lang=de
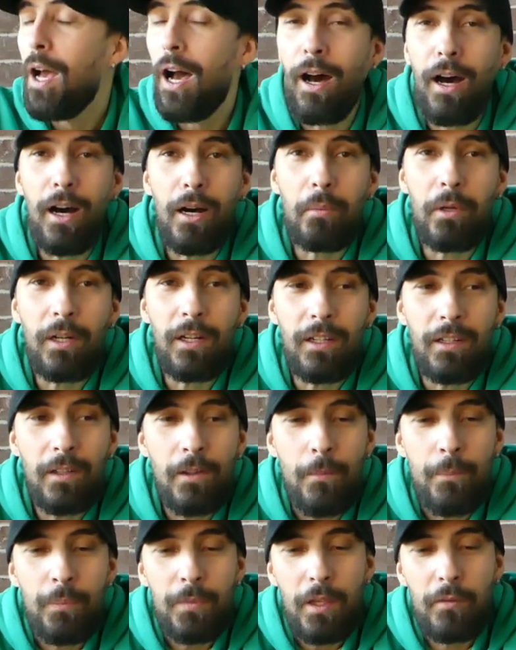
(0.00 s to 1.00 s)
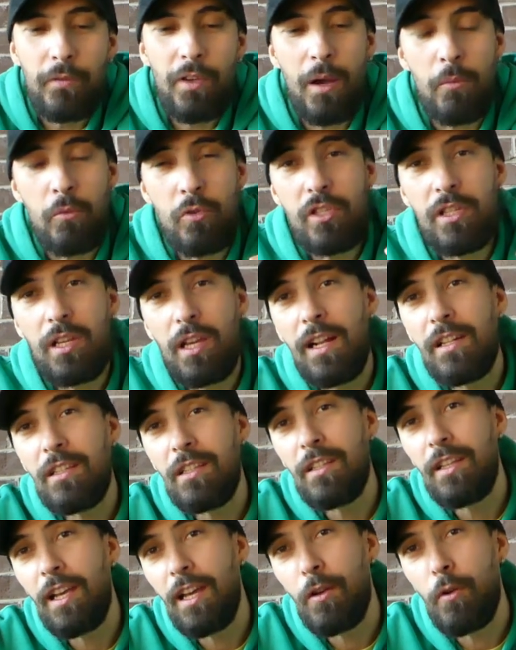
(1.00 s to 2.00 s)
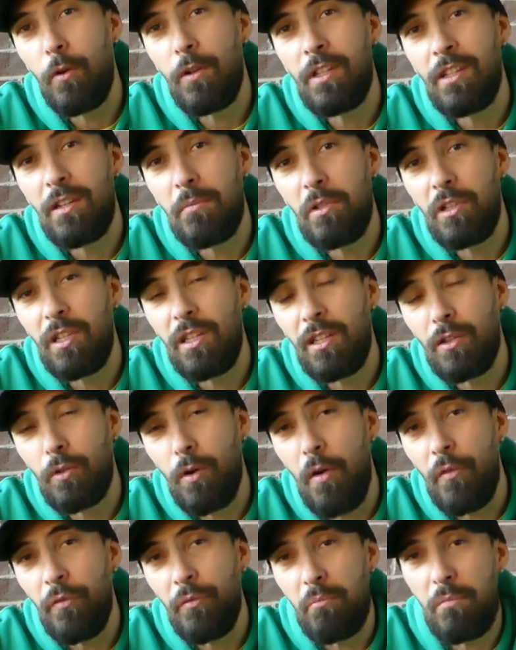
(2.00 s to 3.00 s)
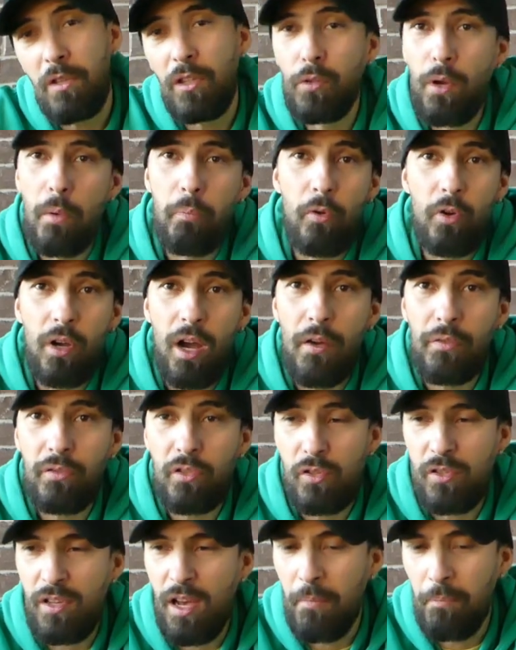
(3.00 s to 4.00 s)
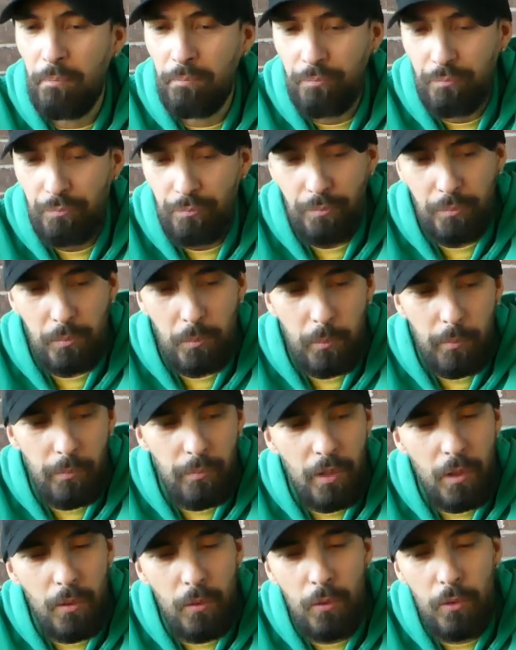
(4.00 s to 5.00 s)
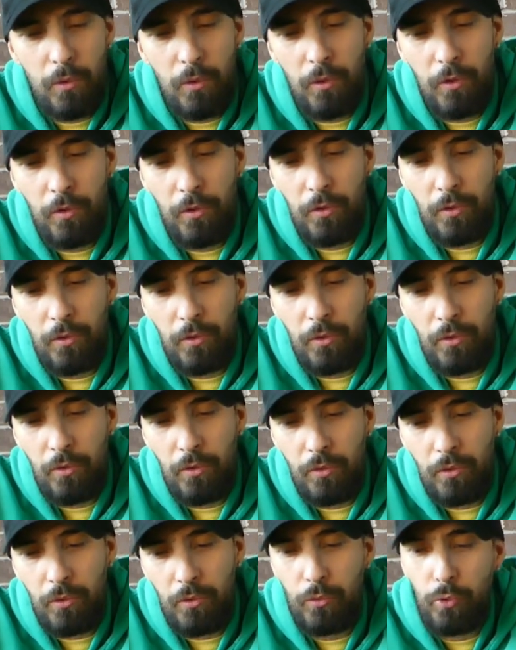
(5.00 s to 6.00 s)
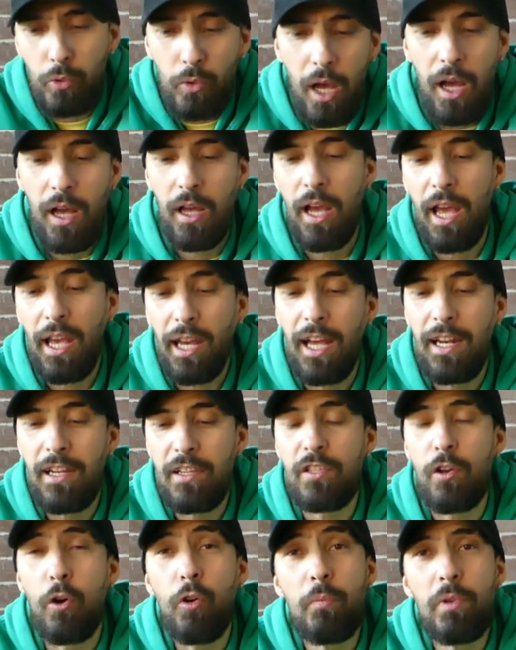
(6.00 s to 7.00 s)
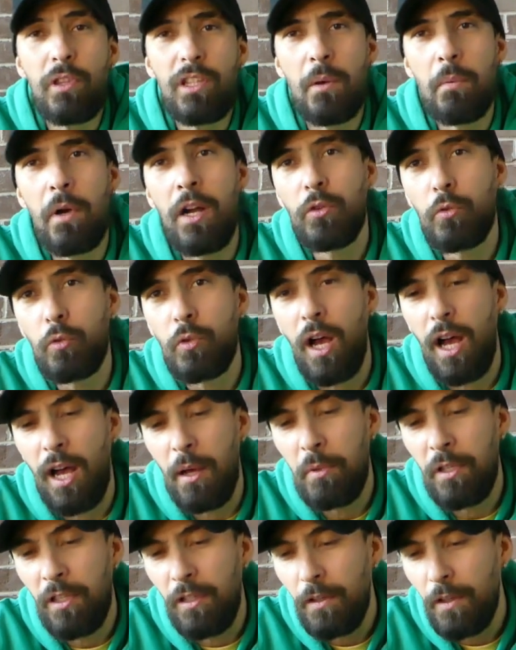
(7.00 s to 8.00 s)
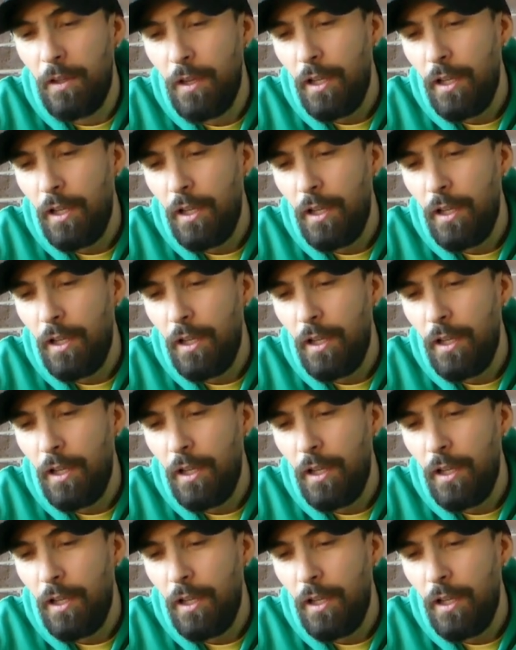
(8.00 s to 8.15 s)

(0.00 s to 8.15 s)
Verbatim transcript: Aber wir haben uns halt in der goldenen Mitte getroffen mit Repo Kraft zusammen und, und, und, und, und Tuna RL ist auch mit dabei, Tuna Abel.